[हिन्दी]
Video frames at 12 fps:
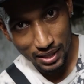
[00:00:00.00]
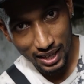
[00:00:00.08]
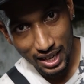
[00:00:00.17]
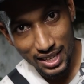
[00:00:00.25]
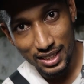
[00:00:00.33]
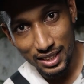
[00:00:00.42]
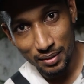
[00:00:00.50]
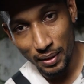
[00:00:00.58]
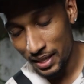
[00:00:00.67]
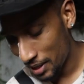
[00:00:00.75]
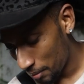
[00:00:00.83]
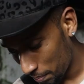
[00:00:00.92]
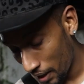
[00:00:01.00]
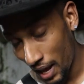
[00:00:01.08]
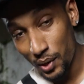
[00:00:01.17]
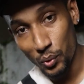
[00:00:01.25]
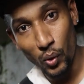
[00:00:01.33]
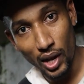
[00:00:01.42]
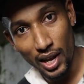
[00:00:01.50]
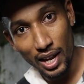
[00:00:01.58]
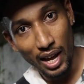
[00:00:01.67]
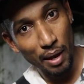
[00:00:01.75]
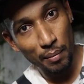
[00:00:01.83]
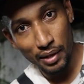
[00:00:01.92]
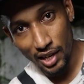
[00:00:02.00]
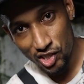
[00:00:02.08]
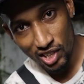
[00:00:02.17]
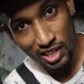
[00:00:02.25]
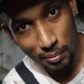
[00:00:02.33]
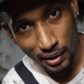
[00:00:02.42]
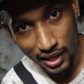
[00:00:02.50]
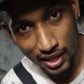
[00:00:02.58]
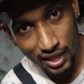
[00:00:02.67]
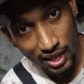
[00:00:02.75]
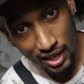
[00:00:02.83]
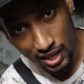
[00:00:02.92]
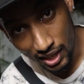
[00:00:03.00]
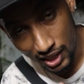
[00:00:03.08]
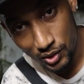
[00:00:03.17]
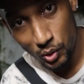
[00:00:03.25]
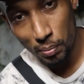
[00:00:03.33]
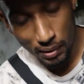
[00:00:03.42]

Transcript: निकाल कर भाई ये प्लान हुआ है आई I मीन mean, अचानक भाई ने कल रात को ही